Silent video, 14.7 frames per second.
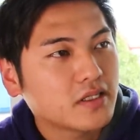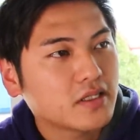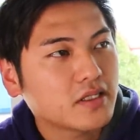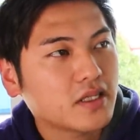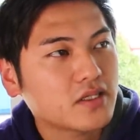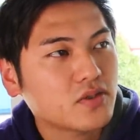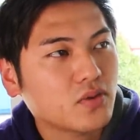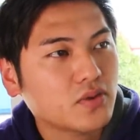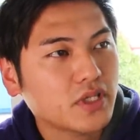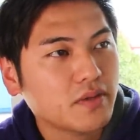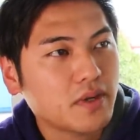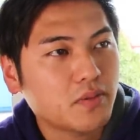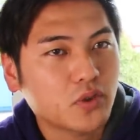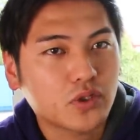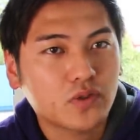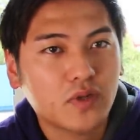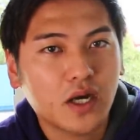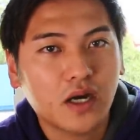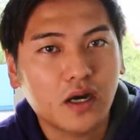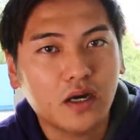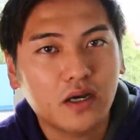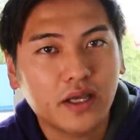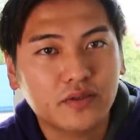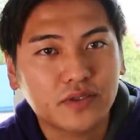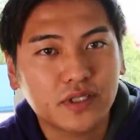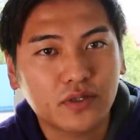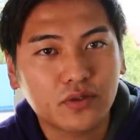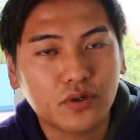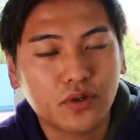で、そこでまあ僕は
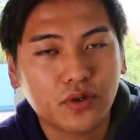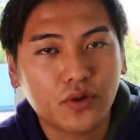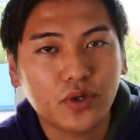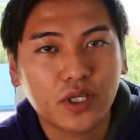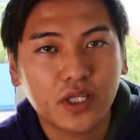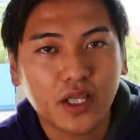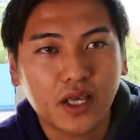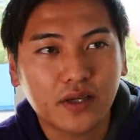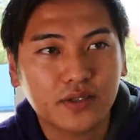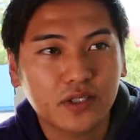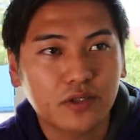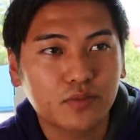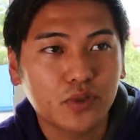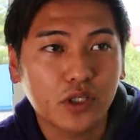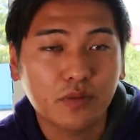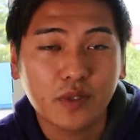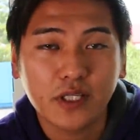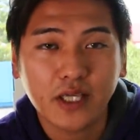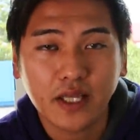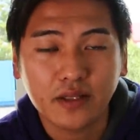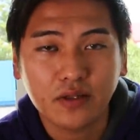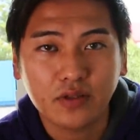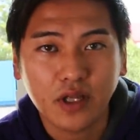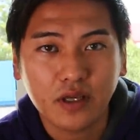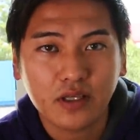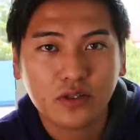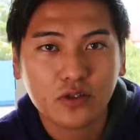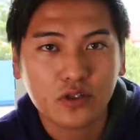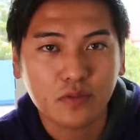Excel の領域で ExcelVBA っていう
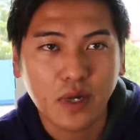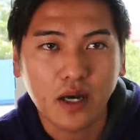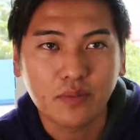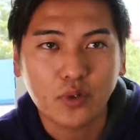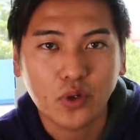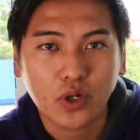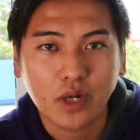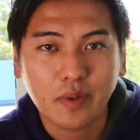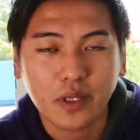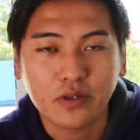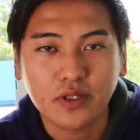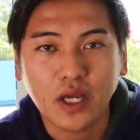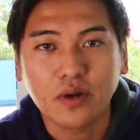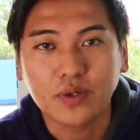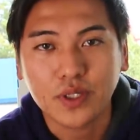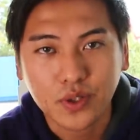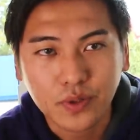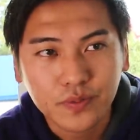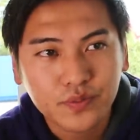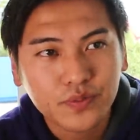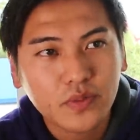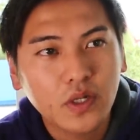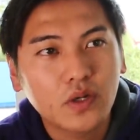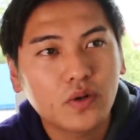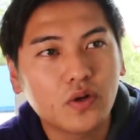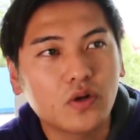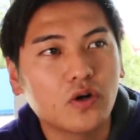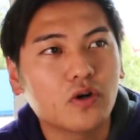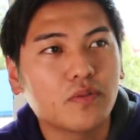ね、一つのまあプログラミング言語ですよ。
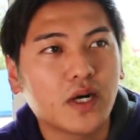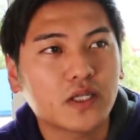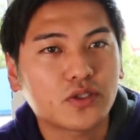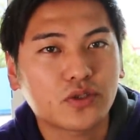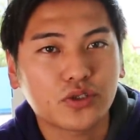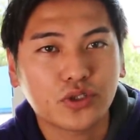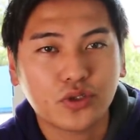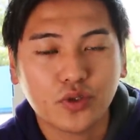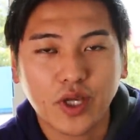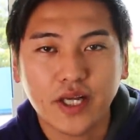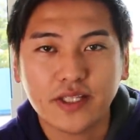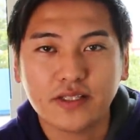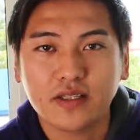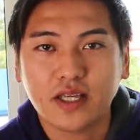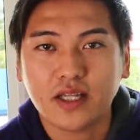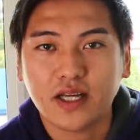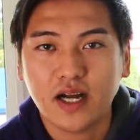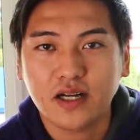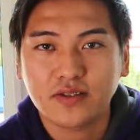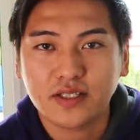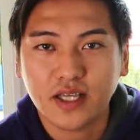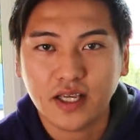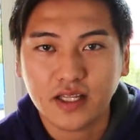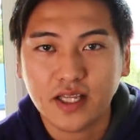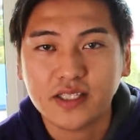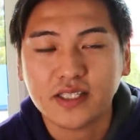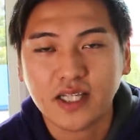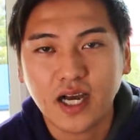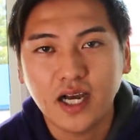をまあ粛々とやり続けて学生
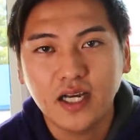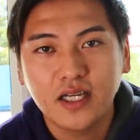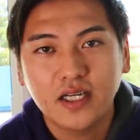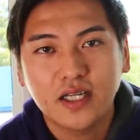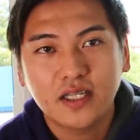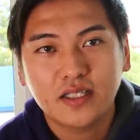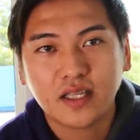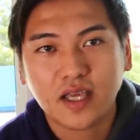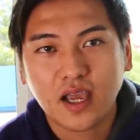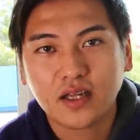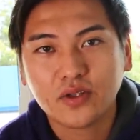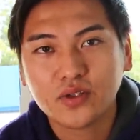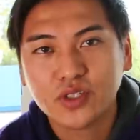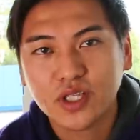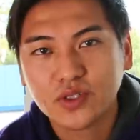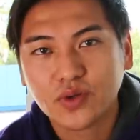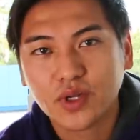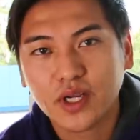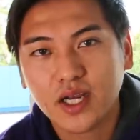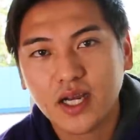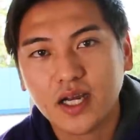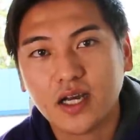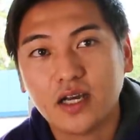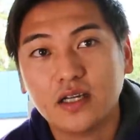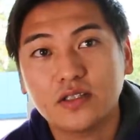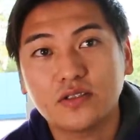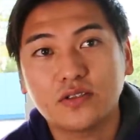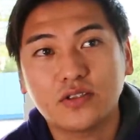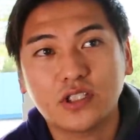でした。で結果としてそれ
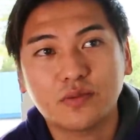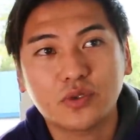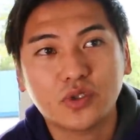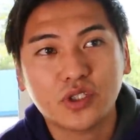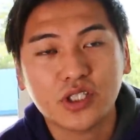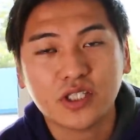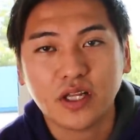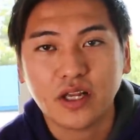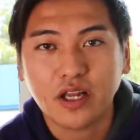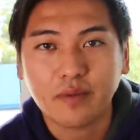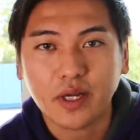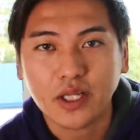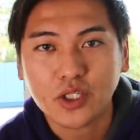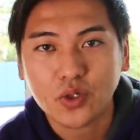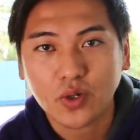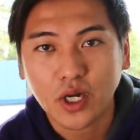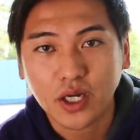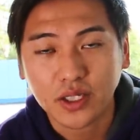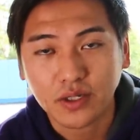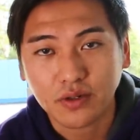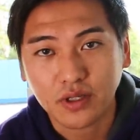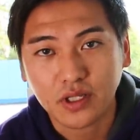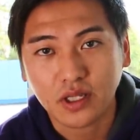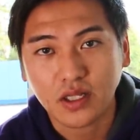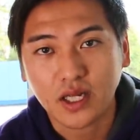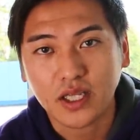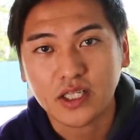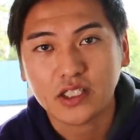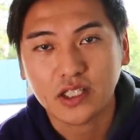が、うん、自分の人生にレバレッジをかけてくれて
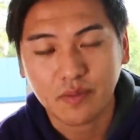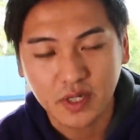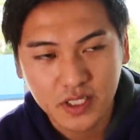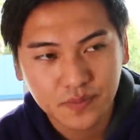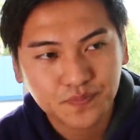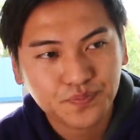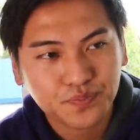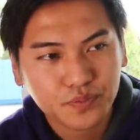たりしてます